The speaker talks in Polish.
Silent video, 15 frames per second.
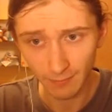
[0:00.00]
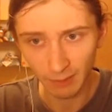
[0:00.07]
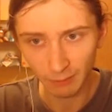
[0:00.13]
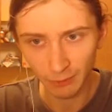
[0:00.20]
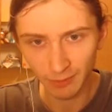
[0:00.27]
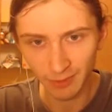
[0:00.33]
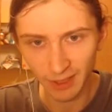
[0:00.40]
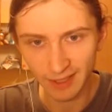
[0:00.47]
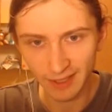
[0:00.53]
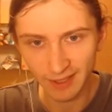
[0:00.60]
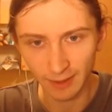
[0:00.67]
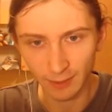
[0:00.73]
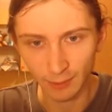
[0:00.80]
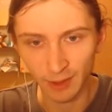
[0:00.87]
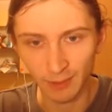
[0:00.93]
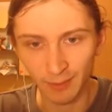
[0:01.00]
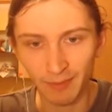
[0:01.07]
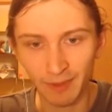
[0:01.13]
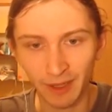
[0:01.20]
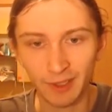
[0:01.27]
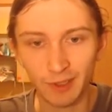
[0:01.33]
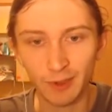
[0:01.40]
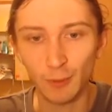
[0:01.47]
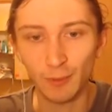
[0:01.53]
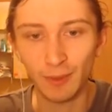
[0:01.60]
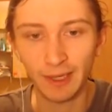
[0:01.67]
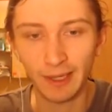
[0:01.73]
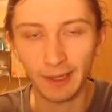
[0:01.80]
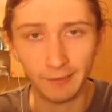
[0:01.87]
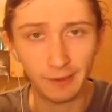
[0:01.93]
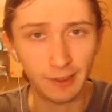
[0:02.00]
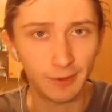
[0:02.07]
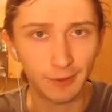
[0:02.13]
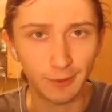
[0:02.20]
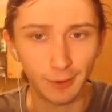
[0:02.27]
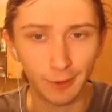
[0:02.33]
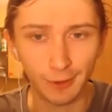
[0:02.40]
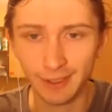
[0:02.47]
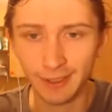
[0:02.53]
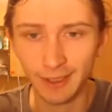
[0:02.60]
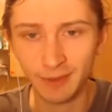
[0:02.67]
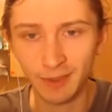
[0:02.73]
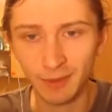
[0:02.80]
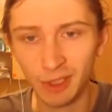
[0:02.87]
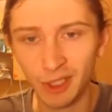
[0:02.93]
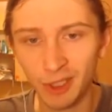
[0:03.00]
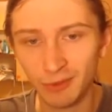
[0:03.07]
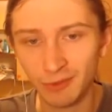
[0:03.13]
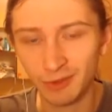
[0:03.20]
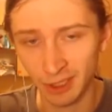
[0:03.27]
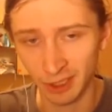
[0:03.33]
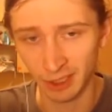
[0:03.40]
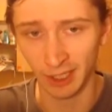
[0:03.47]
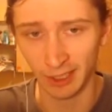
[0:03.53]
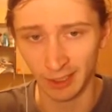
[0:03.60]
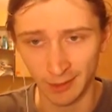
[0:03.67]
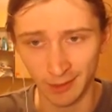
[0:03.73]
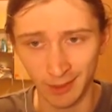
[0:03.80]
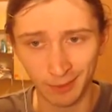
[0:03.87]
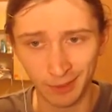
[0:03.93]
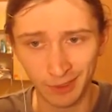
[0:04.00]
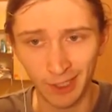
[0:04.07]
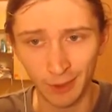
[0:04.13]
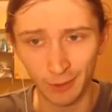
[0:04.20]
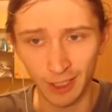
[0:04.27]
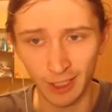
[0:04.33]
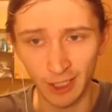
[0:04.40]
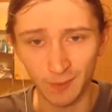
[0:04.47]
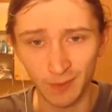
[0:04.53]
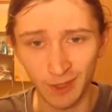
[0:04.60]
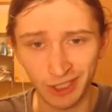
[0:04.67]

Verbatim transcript: Tamto miejsce, które ma magiczną barierę. Wiecie o co chodzi? Tam, gdzie byliśmy wcześniej, a nas odepchnęły jakieś